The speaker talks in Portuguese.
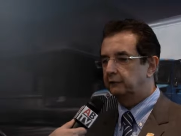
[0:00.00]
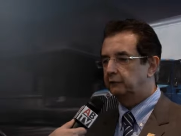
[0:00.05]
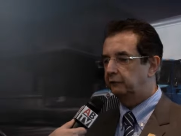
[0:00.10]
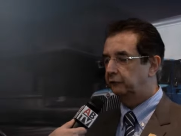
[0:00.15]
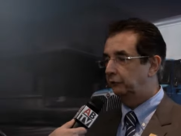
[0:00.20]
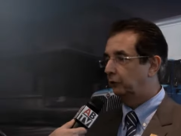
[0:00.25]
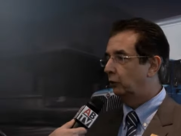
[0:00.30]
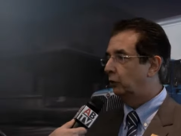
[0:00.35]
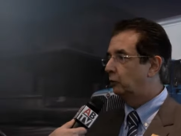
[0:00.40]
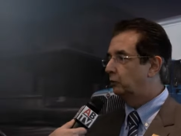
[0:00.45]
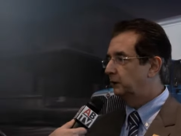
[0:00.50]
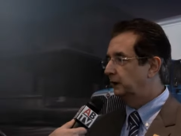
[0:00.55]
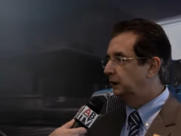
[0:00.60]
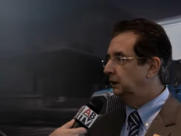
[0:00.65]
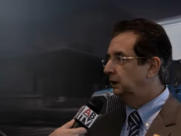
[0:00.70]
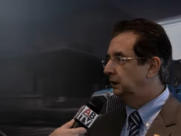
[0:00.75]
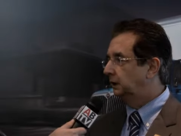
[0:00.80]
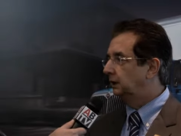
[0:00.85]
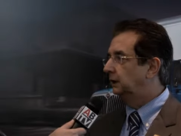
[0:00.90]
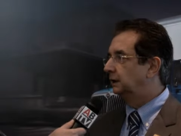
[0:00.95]
COE,
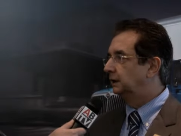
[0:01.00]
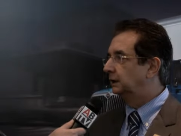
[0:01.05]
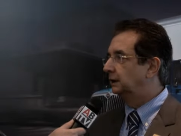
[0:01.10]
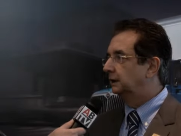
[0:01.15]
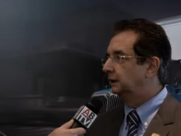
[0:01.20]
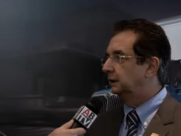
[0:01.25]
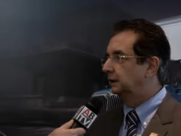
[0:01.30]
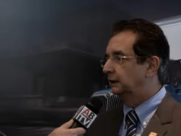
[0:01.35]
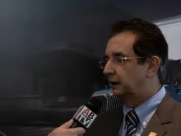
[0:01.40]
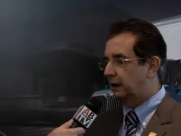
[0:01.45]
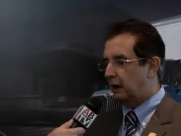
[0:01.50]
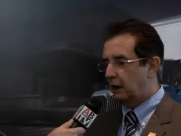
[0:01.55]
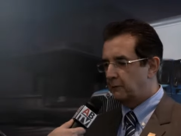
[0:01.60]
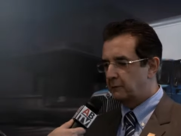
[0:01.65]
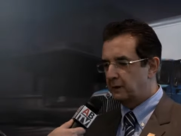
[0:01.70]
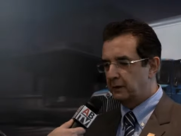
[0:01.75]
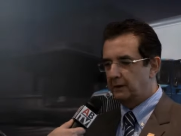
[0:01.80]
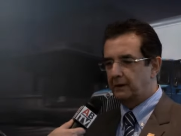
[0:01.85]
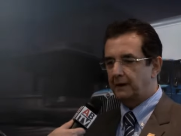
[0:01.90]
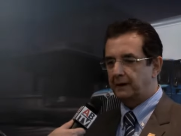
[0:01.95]

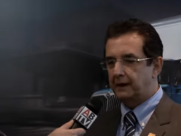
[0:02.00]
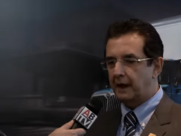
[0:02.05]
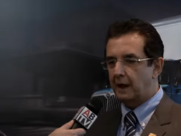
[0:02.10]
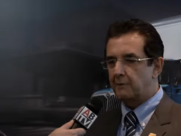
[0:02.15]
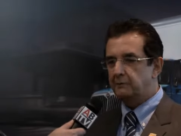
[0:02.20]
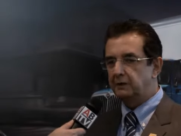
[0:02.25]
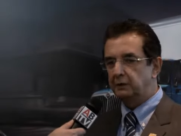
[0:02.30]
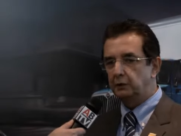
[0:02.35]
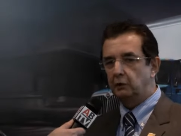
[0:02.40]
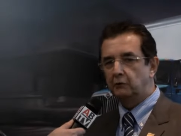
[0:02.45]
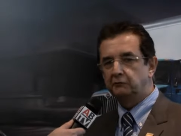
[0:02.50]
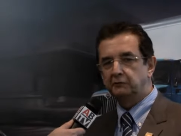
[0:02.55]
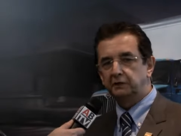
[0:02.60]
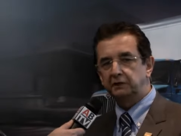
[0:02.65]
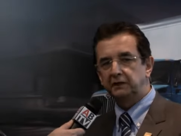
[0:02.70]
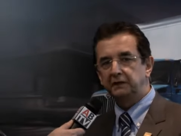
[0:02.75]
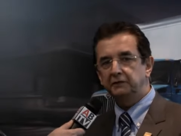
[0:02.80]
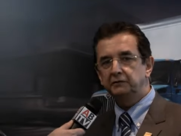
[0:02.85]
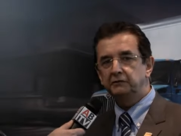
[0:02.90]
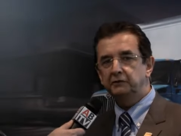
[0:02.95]
Cabin
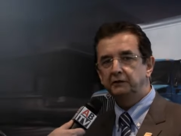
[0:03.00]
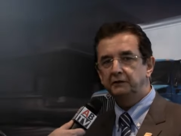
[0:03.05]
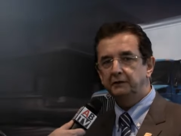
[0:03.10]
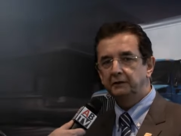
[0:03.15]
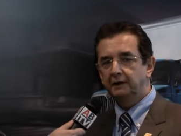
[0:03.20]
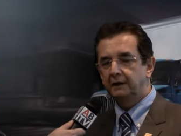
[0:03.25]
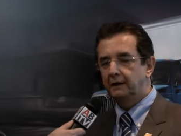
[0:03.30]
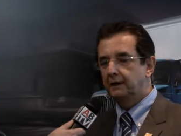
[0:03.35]
Over Engine,